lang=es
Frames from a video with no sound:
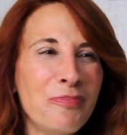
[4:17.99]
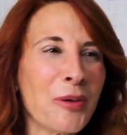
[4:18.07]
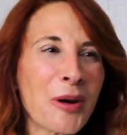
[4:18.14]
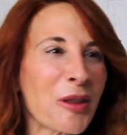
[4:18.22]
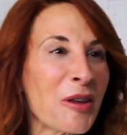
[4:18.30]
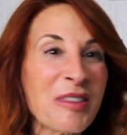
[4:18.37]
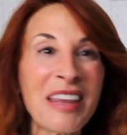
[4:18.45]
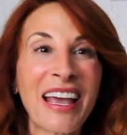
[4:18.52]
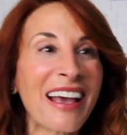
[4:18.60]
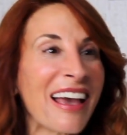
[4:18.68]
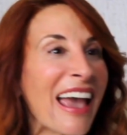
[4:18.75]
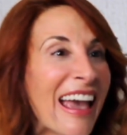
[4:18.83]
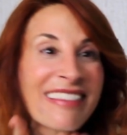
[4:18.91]
por
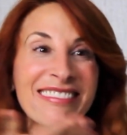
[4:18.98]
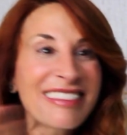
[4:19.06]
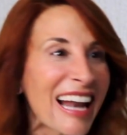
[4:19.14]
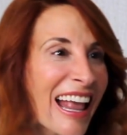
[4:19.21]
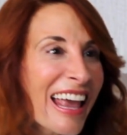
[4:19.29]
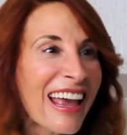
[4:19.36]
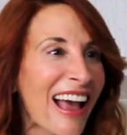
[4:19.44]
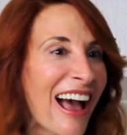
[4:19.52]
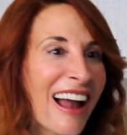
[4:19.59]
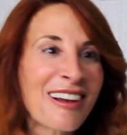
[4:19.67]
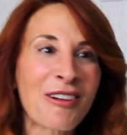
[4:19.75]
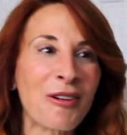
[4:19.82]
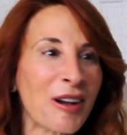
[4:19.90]
donde entre
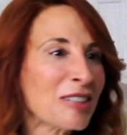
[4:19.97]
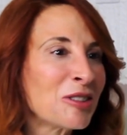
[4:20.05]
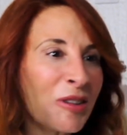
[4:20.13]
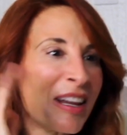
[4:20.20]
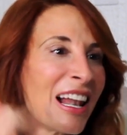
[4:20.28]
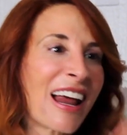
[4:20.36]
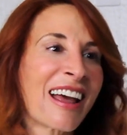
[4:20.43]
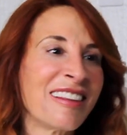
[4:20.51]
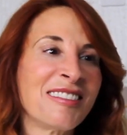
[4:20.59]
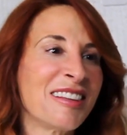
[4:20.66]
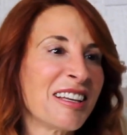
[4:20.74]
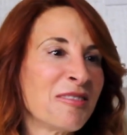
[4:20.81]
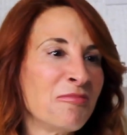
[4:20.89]
al corazón de la
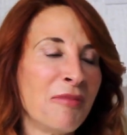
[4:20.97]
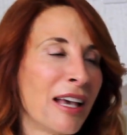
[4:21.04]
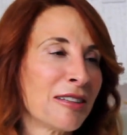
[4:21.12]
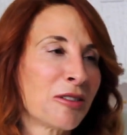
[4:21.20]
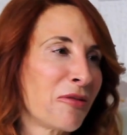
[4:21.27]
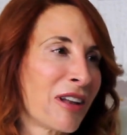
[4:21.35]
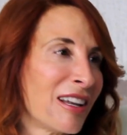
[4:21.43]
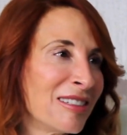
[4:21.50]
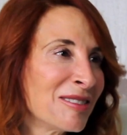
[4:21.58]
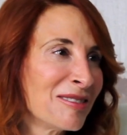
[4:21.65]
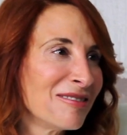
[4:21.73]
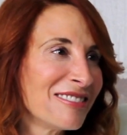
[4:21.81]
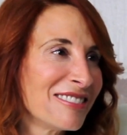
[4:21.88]
gente me hace feliz.